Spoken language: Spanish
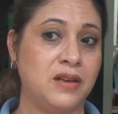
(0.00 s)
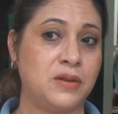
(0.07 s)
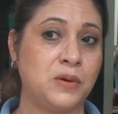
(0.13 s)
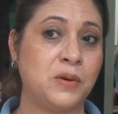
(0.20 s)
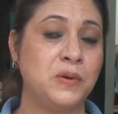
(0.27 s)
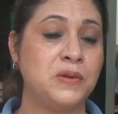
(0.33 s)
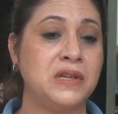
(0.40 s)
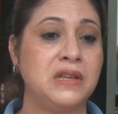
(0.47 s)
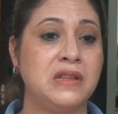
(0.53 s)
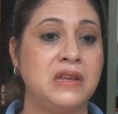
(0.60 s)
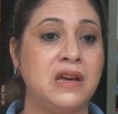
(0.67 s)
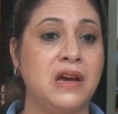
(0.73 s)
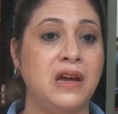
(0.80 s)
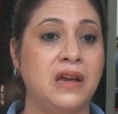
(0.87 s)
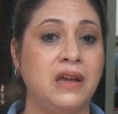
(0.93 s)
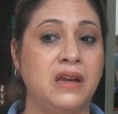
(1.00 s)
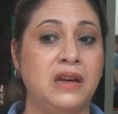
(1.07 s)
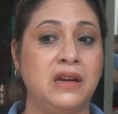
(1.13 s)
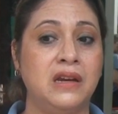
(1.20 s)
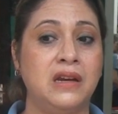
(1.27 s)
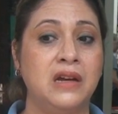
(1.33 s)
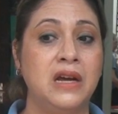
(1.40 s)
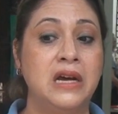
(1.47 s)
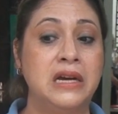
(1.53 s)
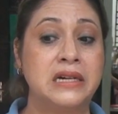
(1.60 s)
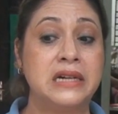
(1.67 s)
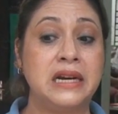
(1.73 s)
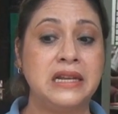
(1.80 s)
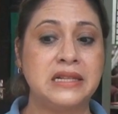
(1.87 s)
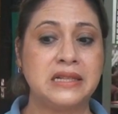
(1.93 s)
eso consistía en
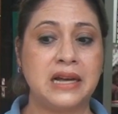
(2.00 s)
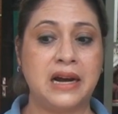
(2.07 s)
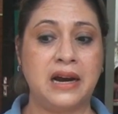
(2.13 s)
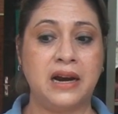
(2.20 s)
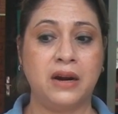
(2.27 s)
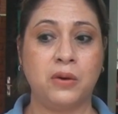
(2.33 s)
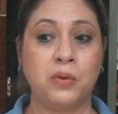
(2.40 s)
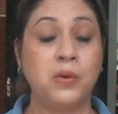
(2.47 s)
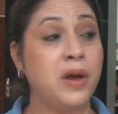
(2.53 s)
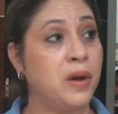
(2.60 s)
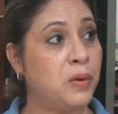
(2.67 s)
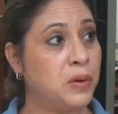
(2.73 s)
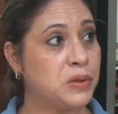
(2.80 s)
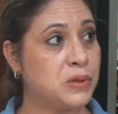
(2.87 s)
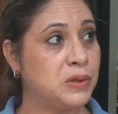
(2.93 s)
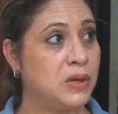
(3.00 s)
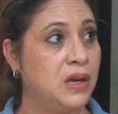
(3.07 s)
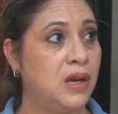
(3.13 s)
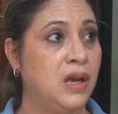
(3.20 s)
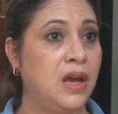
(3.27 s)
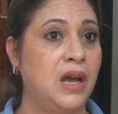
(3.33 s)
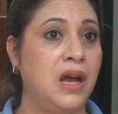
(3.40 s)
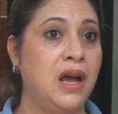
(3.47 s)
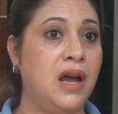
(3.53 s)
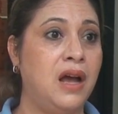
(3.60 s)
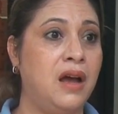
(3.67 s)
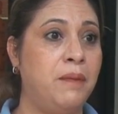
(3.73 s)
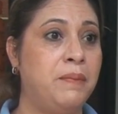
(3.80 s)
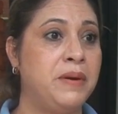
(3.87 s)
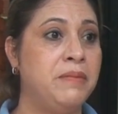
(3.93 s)
realizar juegos
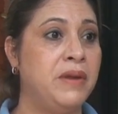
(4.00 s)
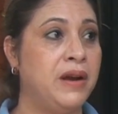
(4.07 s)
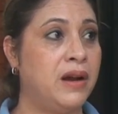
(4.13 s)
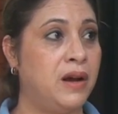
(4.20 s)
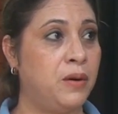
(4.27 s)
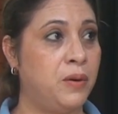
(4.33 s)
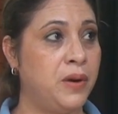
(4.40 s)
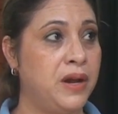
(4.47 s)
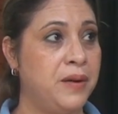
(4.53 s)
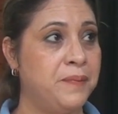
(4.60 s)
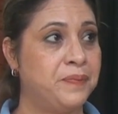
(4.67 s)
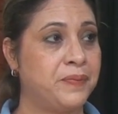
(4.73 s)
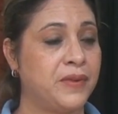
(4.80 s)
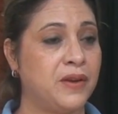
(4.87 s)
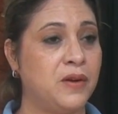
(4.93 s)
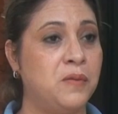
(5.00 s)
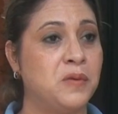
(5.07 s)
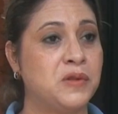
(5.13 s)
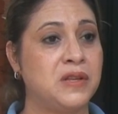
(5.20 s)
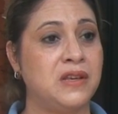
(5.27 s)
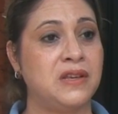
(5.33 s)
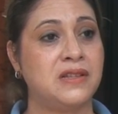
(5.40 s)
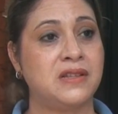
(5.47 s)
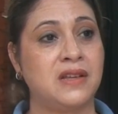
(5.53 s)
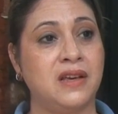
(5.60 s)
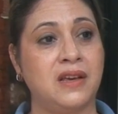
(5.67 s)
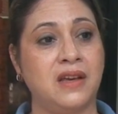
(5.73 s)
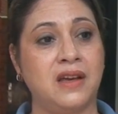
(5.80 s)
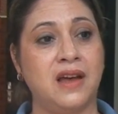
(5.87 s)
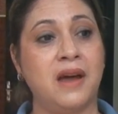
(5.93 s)
a primera hora, como se
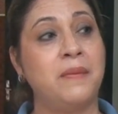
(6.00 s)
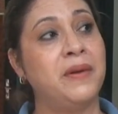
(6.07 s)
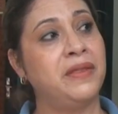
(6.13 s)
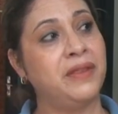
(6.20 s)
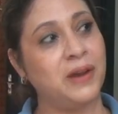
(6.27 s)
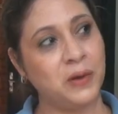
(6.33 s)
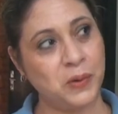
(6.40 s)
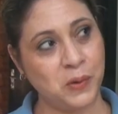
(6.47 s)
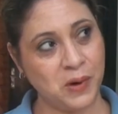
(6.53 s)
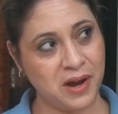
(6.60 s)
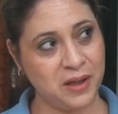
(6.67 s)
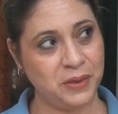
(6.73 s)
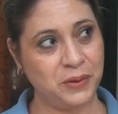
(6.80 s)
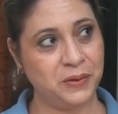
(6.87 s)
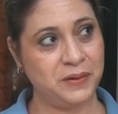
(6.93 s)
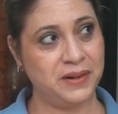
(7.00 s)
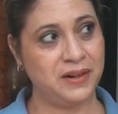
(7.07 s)
dice, aprender jugando,